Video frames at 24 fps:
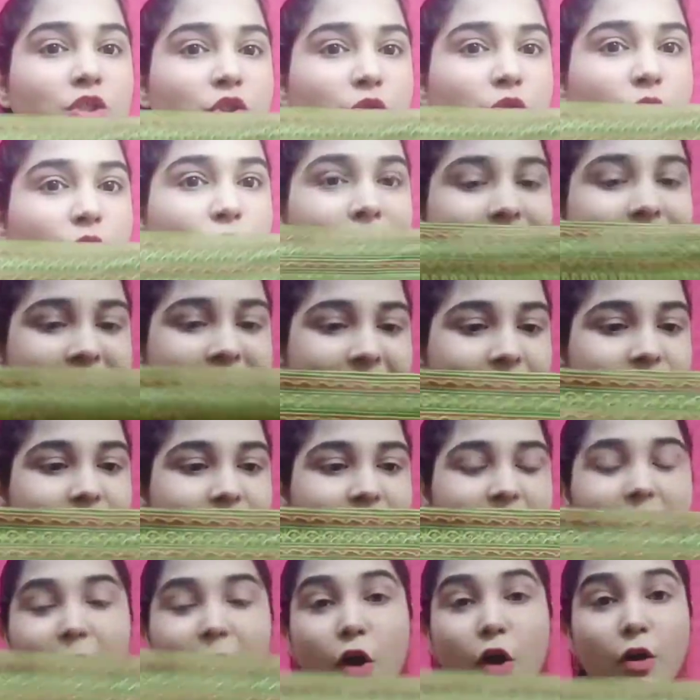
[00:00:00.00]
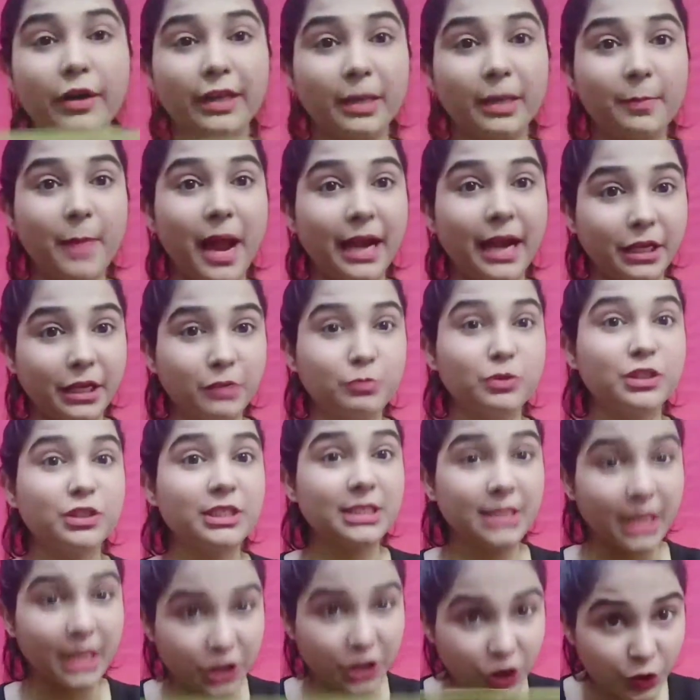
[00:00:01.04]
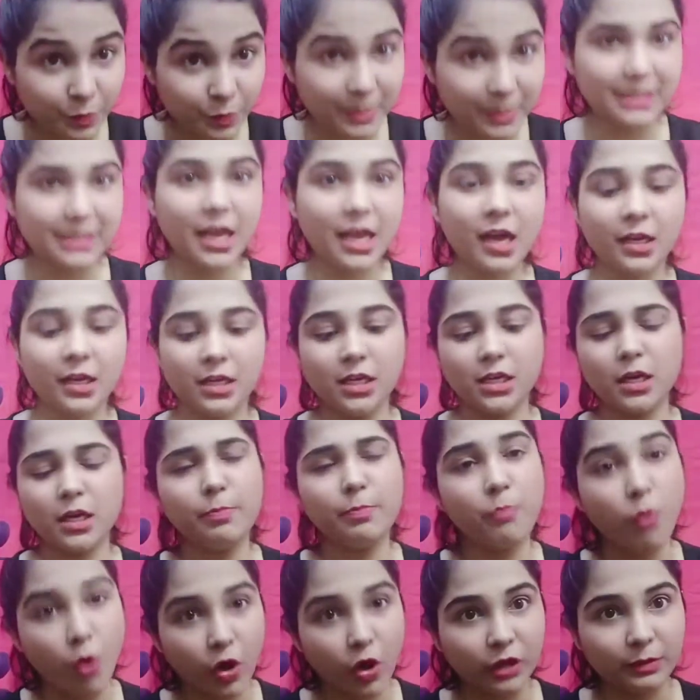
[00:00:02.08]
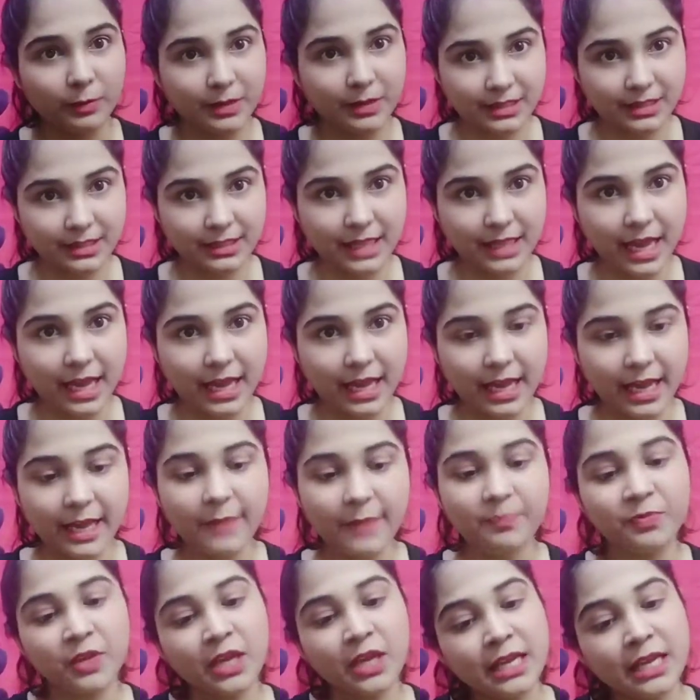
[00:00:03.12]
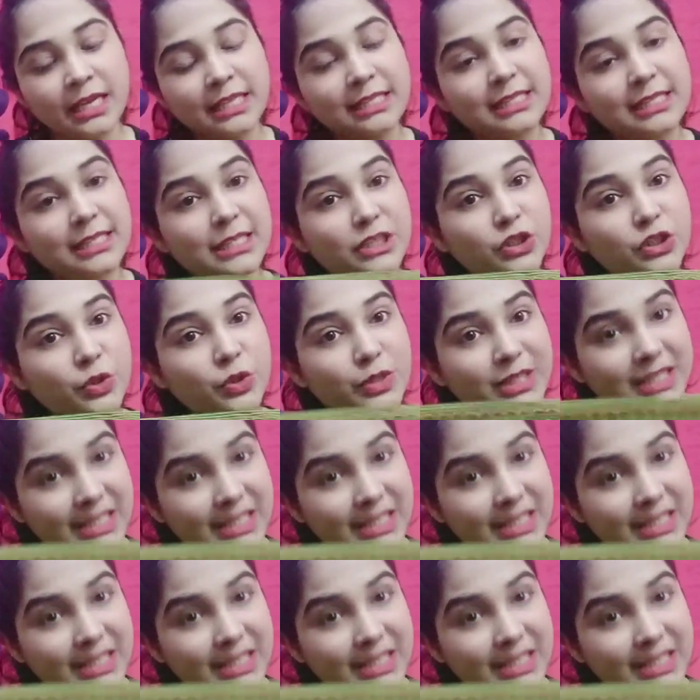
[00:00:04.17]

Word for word: जो स्लीव्स है और ये पैटर्न मुझे सच में सांगरिया का बहुत पसंद आया है इसकी जो